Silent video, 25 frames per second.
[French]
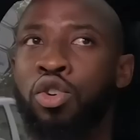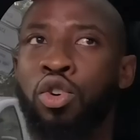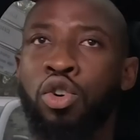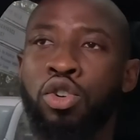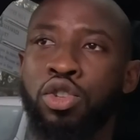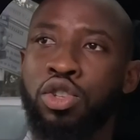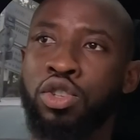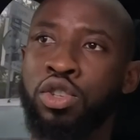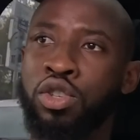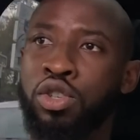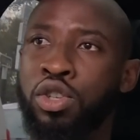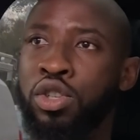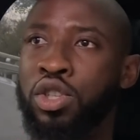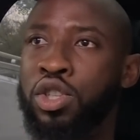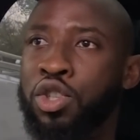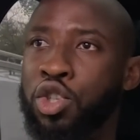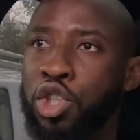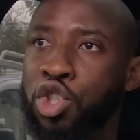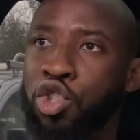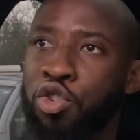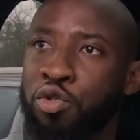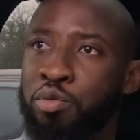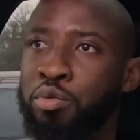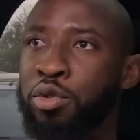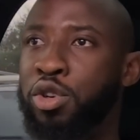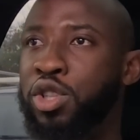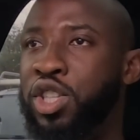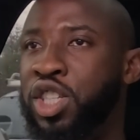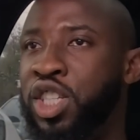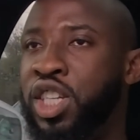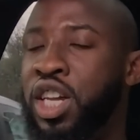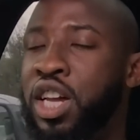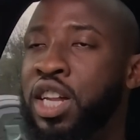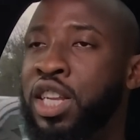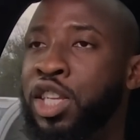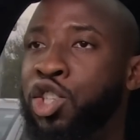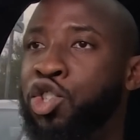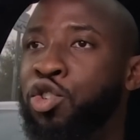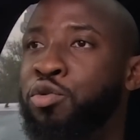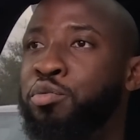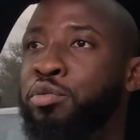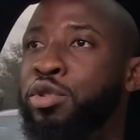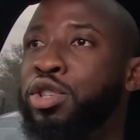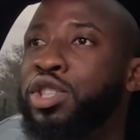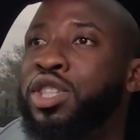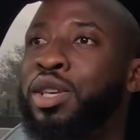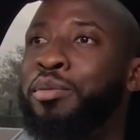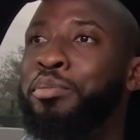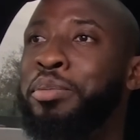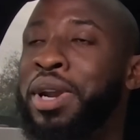rentre euh, de l'échauffement, déjà,
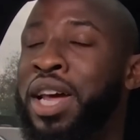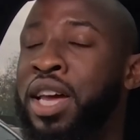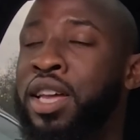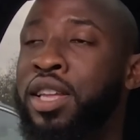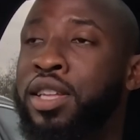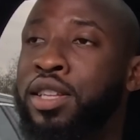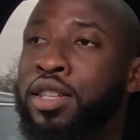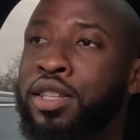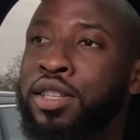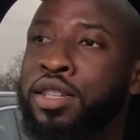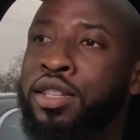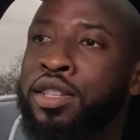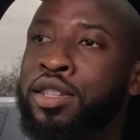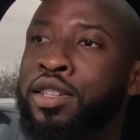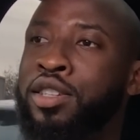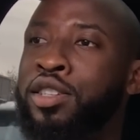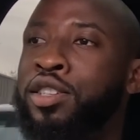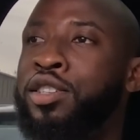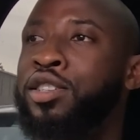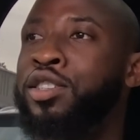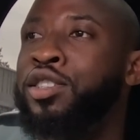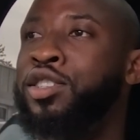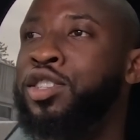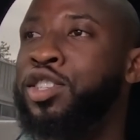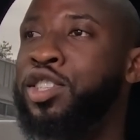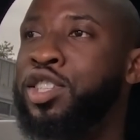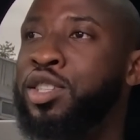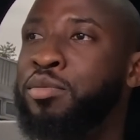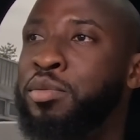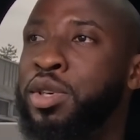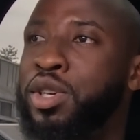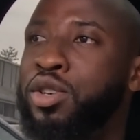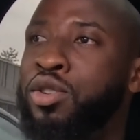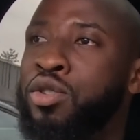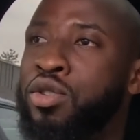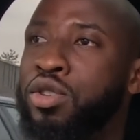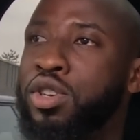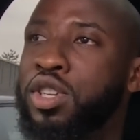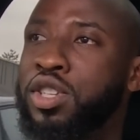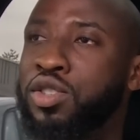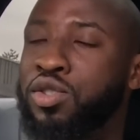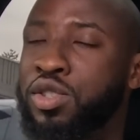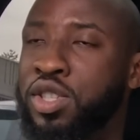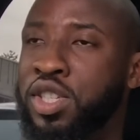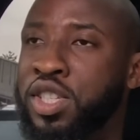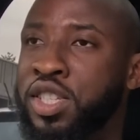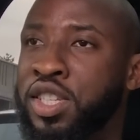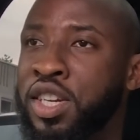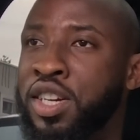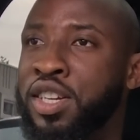l'échauffement, c'est plein. J'ai dit, mais oh, qu'est-ce que
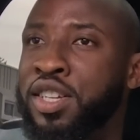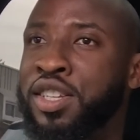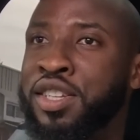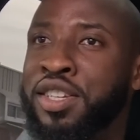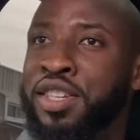c'est que ça